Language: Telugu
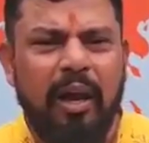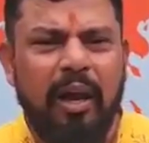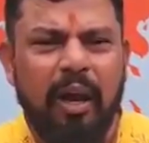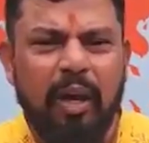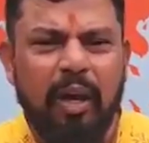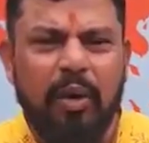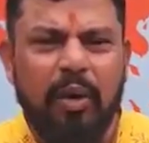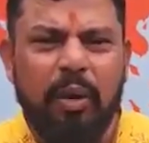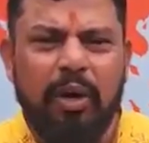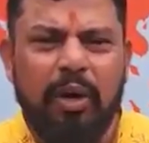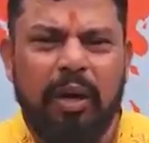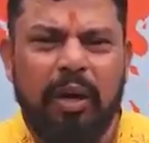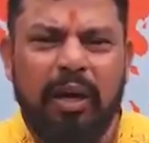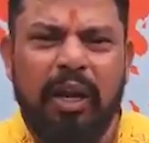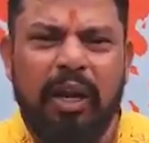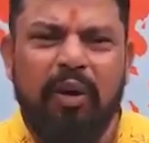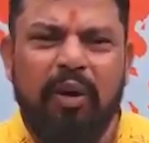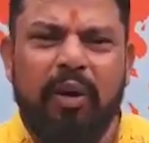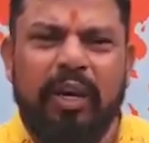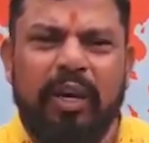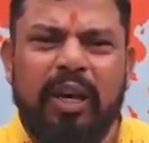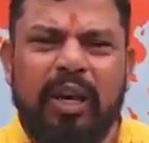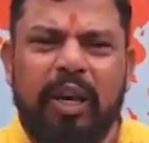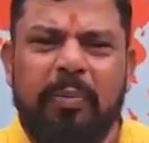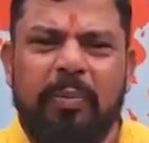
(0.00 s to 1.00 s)
ఆ గొర్రెలు
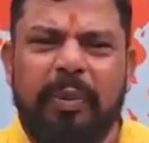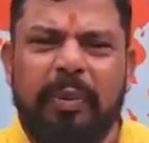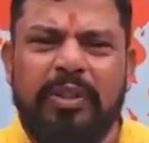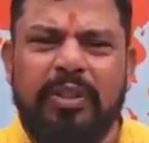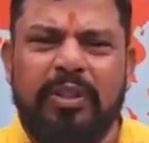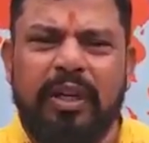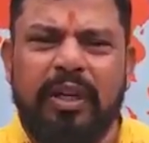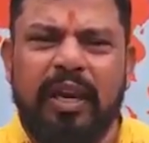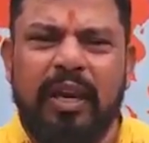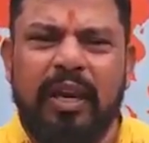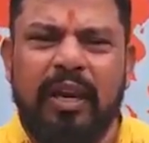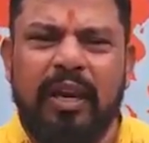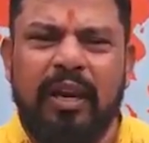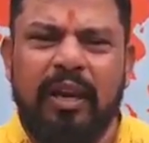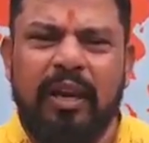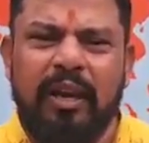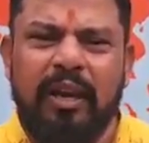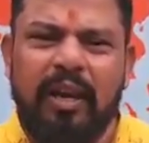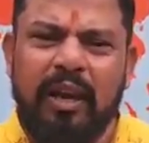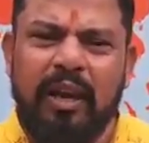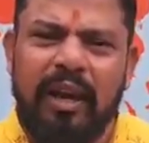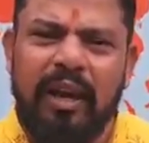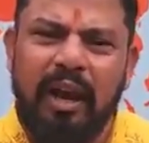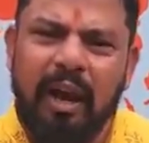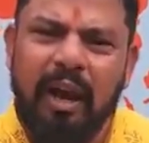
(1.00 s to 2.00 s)
ఎవరికి ఇప్పించిండైనా
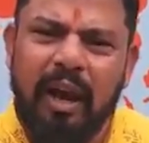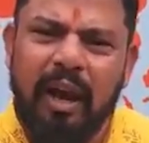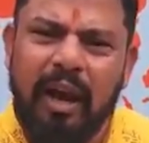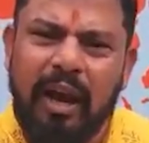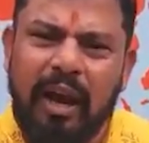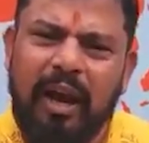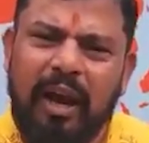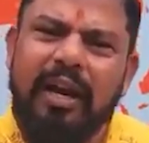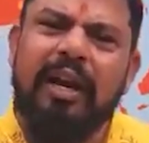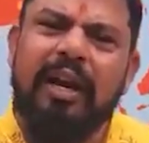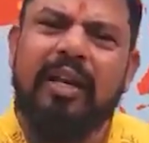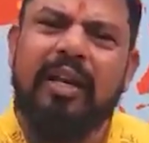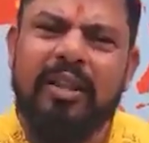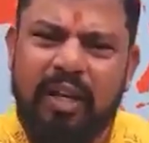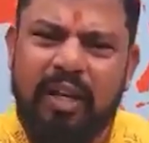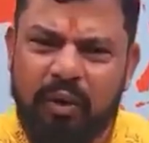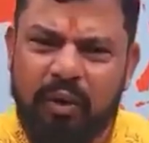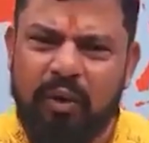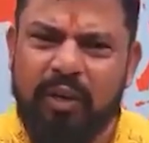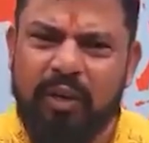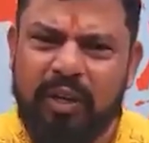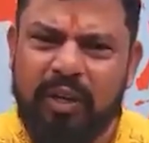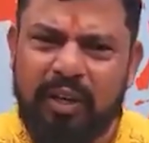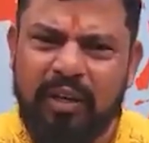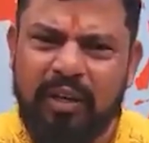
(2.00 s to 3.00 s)
ఆయన
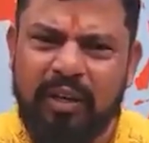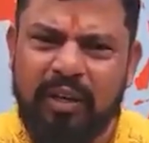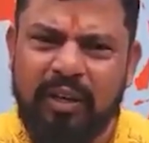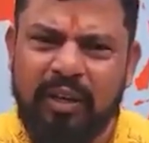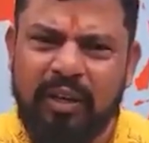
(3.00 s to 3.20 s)
దేవుడికి